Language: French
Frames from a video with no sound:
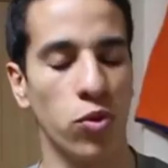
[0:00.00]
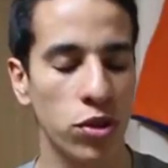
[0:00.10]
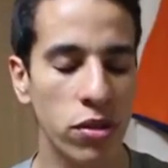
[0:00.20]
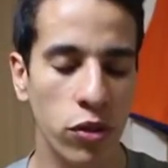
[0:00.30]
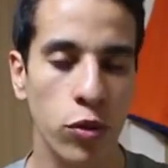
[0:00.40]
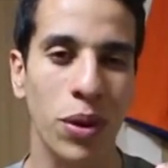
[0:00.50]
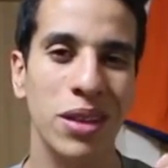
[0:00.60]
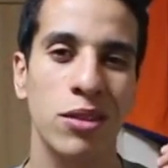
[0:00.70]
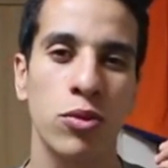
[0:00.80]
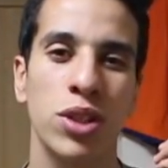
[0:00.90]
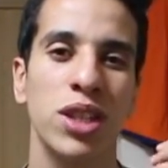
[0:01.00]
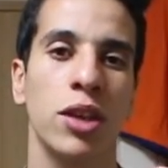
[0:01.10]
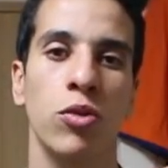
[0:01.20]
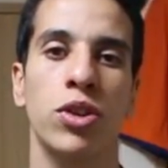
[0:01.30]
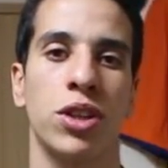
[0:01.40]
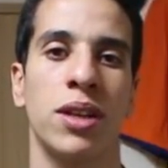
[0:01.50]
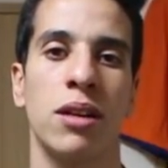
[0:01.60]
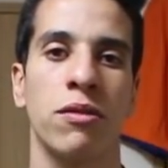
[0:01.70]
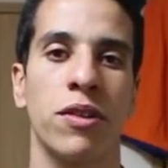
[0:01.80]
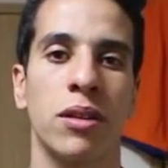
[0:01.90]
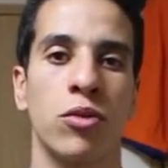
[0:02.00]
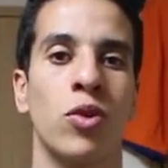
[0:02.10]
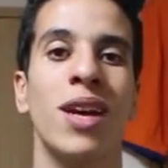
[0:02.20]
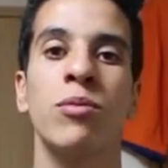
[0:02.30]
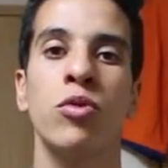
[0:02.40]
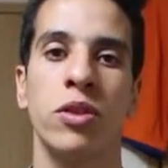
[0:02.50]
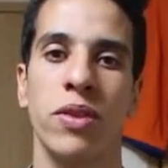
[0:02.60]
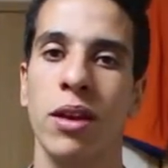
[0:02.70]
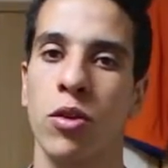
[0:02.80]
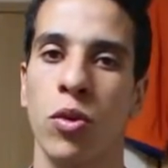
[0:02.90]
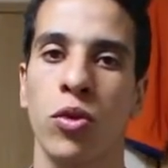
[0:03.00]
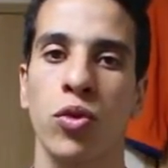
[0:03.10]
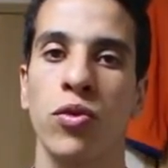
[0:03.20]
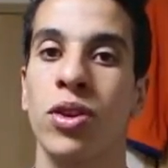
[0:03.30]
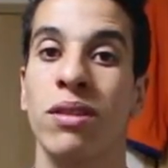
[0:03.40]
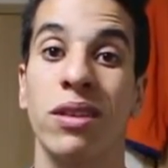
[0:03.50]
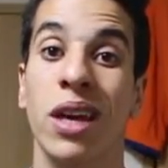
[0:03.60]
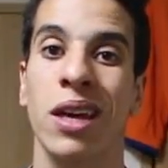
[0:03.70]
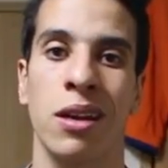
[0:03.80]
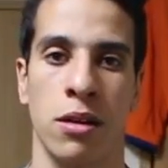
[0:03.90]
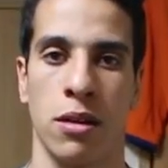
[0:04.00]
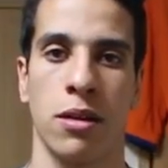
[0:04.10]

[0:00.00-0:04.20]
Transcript: nous offre une précision chirurgicale en fait de l'atmosphère que l'on retrouve dans la vie réelle.